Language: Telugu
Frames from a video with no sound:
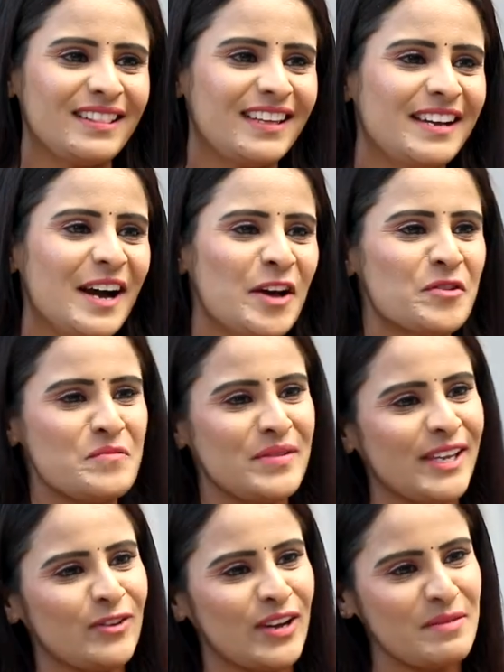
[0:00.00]
మహతి గారు
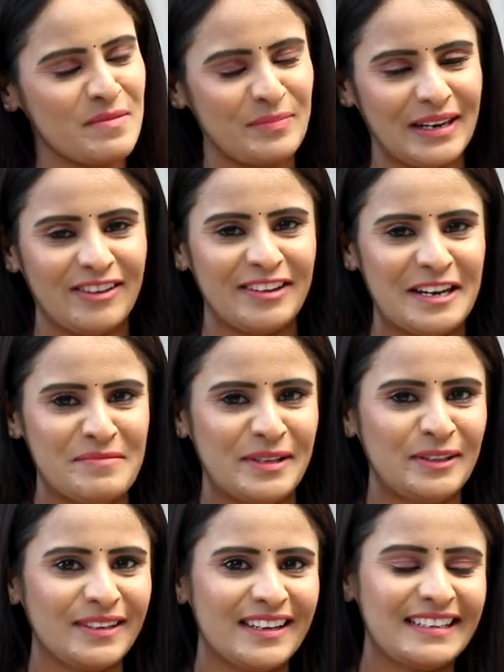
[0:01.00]
మీరు అని మేము పిలవలేము
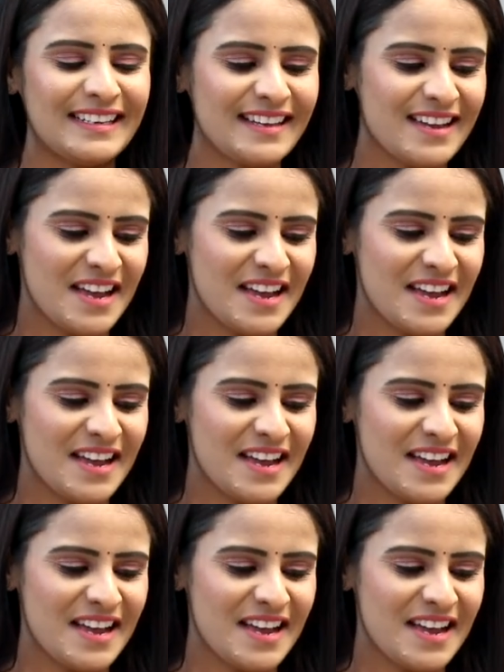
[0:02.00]
ఎందుకంటే